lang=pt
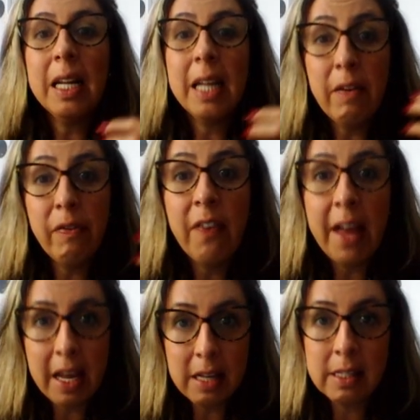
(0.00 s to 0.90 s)
que
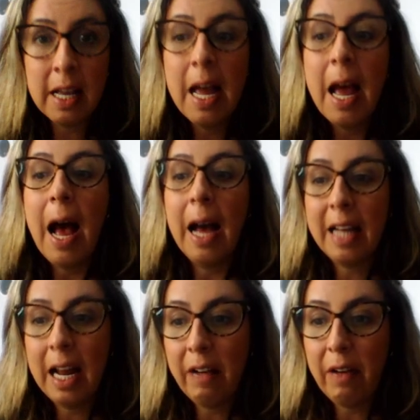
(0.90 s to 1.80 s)
fez
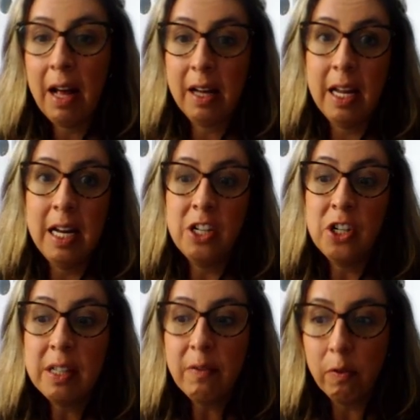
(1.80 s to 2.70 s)
aquela, aquele
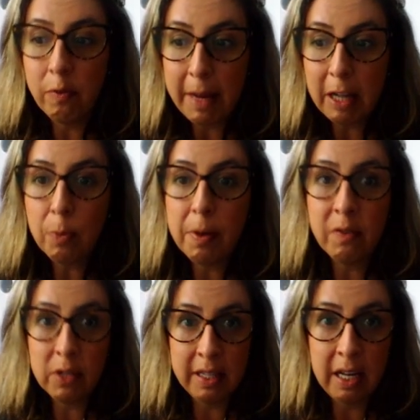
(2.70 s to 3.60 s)
desenvolvimento para
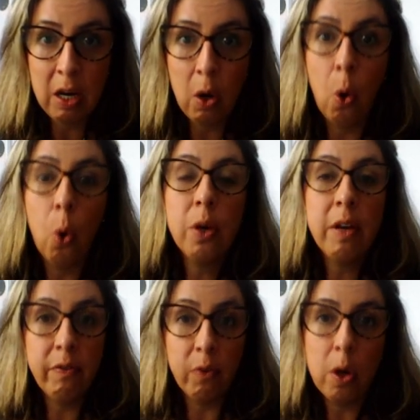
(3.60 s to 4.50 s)
você ou que
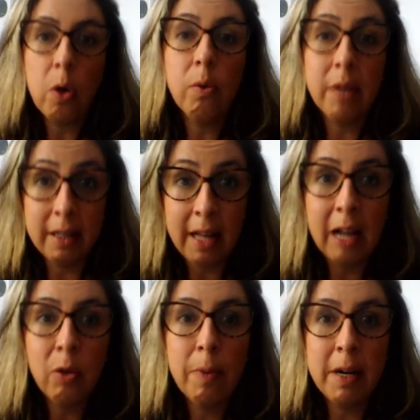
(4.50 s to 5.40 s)
foi
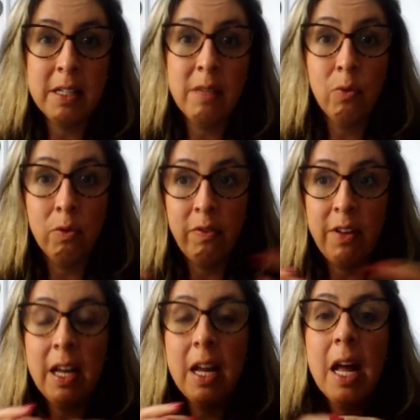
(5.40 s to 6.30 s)
contratado para
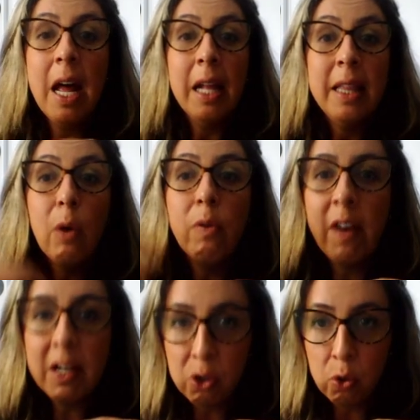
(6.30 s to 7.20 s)
desenvolver não
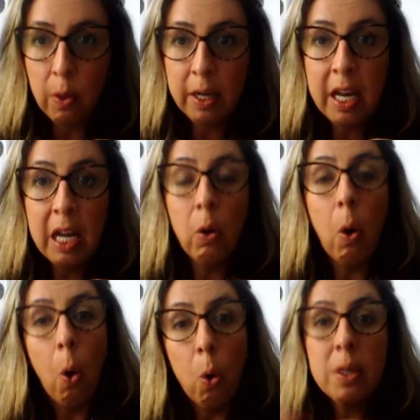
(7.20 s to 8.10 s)
vazou aquilo
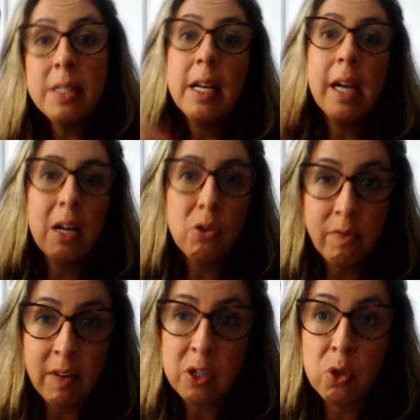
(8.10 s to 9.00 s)
ou que se caso
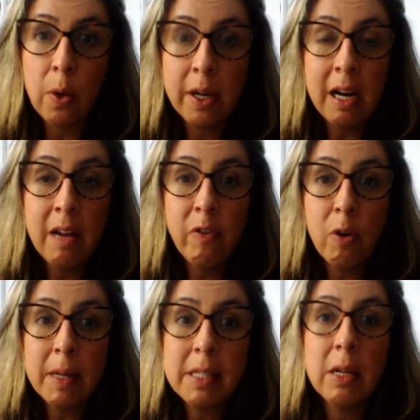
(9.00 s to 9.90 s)
vazou aquela
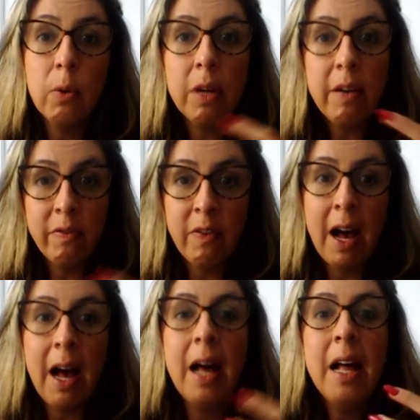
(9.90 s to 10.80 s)
informação que
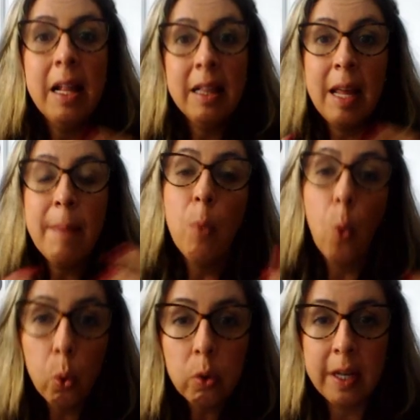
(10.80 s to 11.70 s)
vá ter
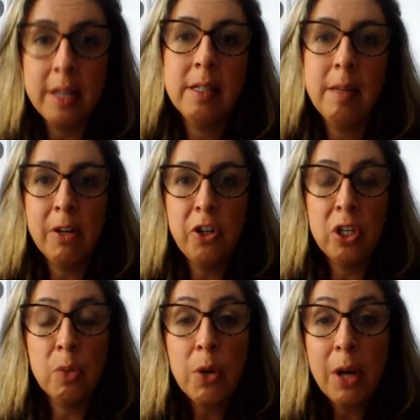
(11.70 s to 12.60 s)
multa em cima
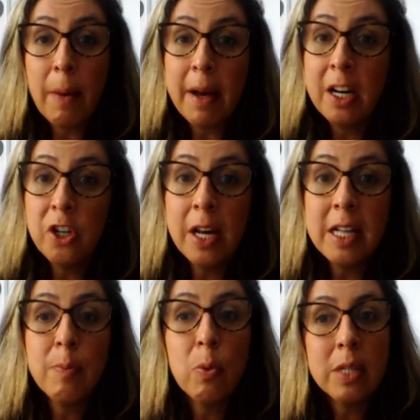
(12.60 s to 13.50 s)
disso, porque é uma grande
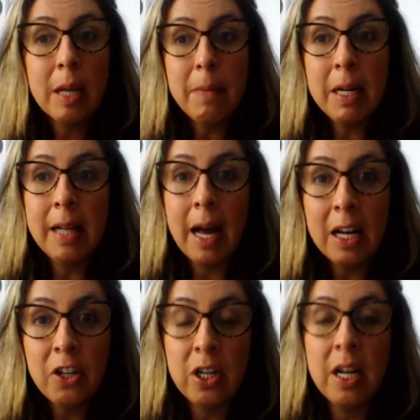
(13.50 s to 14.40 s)

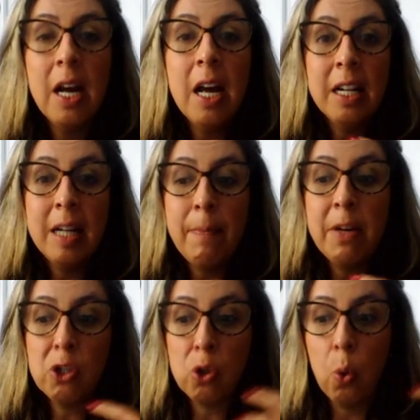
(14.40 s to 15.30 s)
responsabilidade da
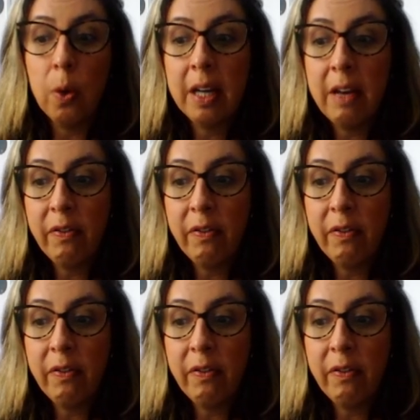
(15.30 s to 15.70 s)
pessoa que